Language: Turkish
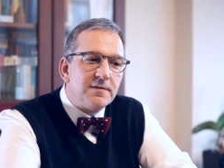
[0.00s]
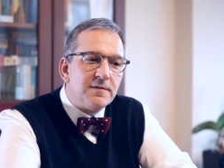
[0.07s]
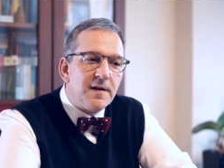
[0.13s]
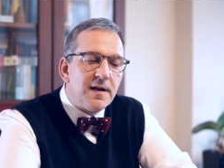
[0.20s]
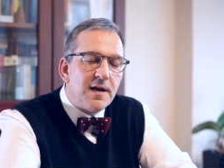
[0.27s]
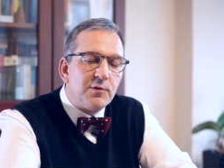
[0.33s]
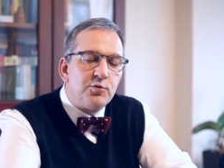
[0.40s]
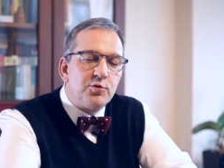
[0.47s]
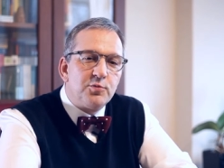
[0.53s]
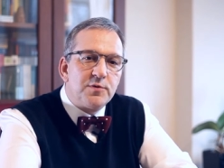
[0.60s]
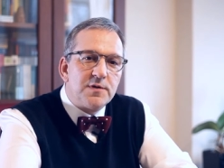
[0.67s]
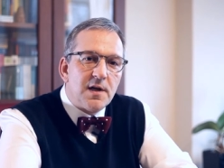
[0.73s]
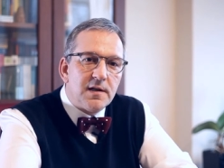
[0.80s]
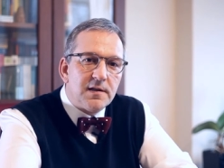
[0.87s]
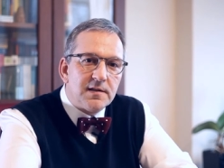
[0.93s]
veya
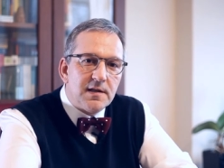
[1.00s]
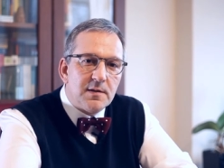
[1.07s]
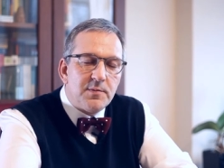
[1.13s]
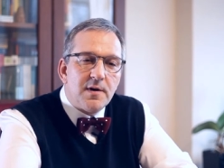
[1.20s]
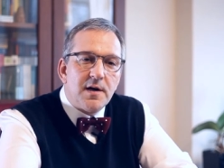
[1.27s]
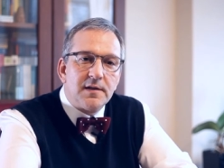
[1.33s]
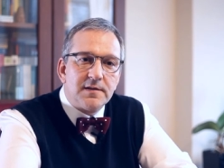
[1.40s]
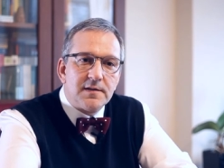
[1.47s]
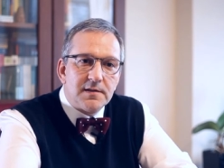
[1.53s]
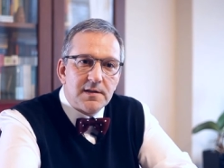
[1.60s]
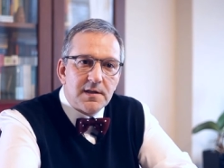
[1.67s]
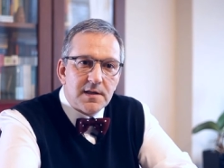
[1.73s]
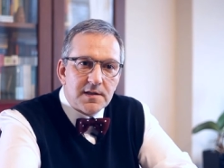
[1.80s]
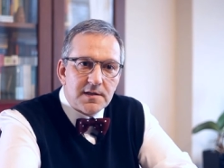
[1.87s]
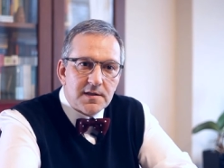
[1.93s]
kurumsal yapı
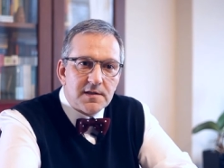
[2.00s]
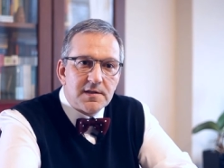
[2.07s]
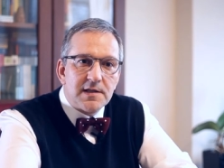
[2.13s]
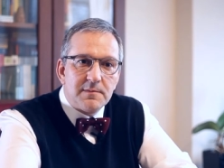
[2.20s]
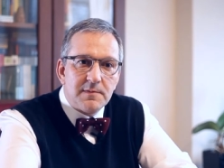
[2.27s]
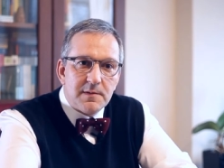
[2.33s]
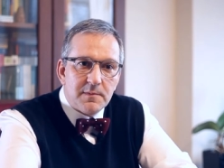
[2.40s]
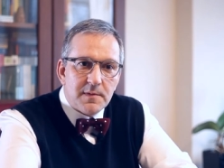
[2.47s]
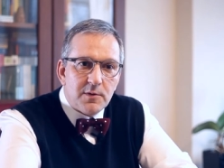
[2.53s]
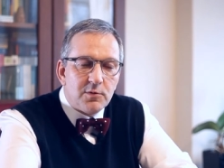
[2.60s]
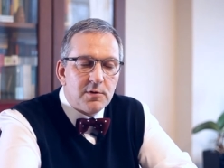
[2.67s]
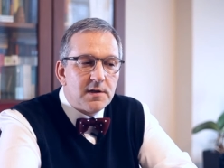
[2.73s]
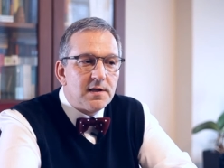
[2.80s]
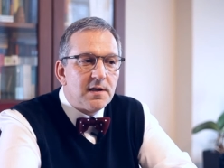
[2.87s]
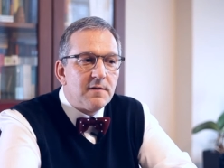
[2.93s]
altında çalışabilme
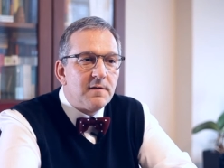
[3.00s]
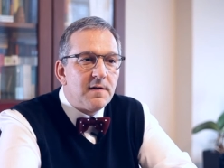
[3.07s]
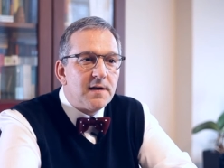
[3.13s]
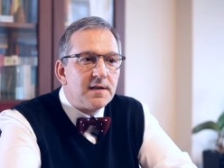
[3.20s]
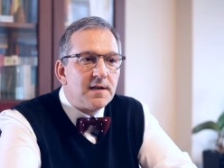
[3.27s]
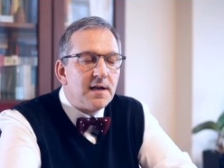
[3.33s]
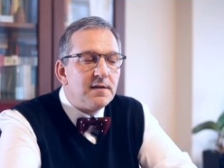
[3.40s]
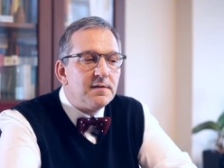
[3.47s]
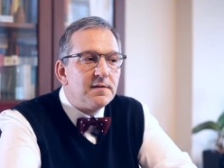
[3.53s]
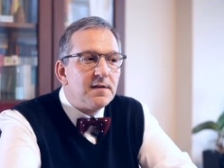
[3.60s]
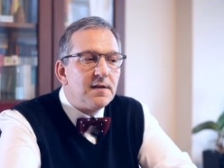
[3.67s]
olanağım varken